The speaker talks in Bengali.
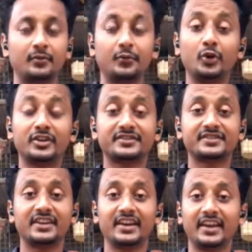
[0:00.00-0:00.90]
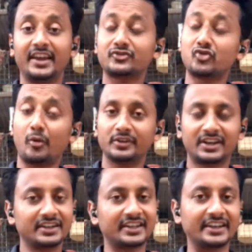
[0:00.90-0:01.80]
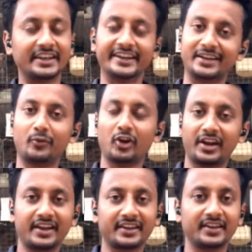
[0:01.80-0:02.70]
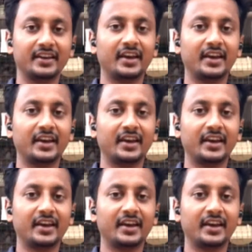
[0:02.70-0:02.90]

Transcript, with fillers: ভিওর্স এর সমাধান কি এটা বলার আগে